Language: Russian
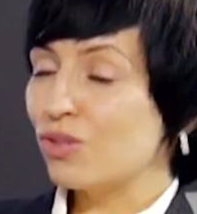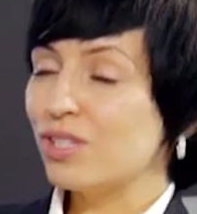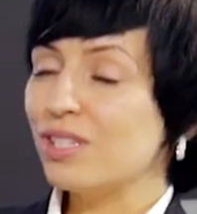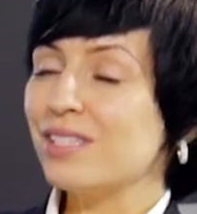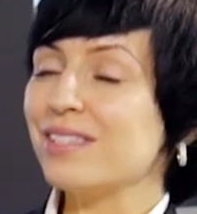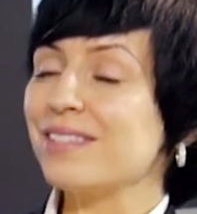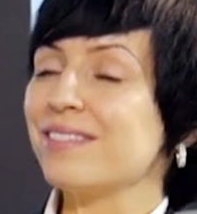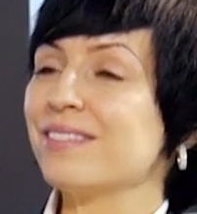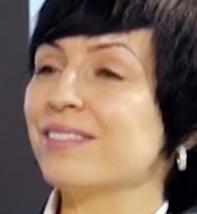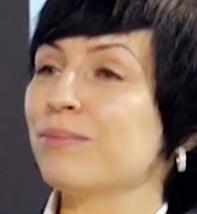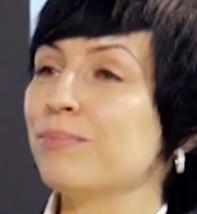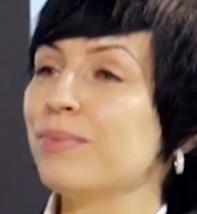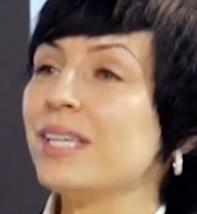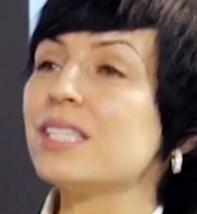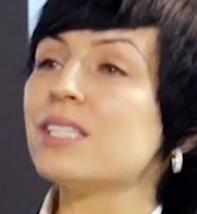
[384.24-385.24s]
здесь э,
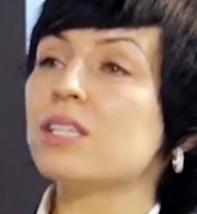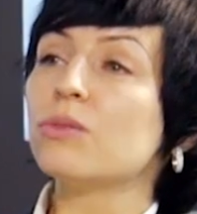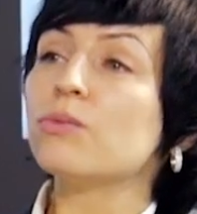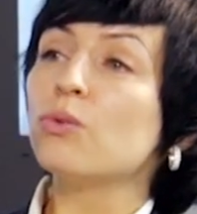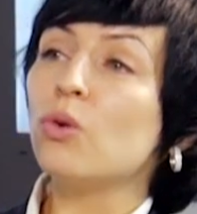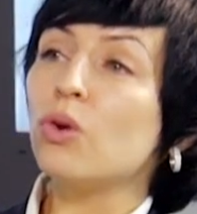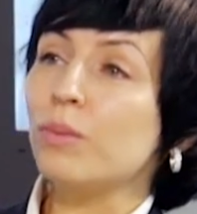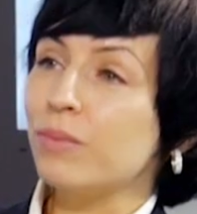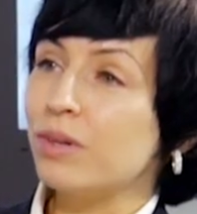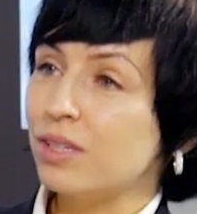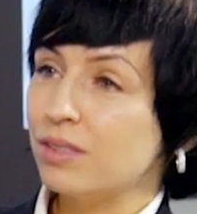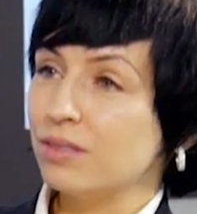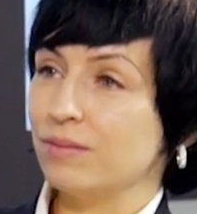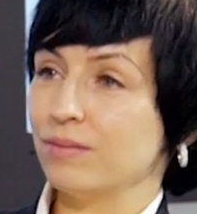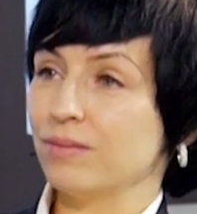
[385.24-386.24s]
без реформы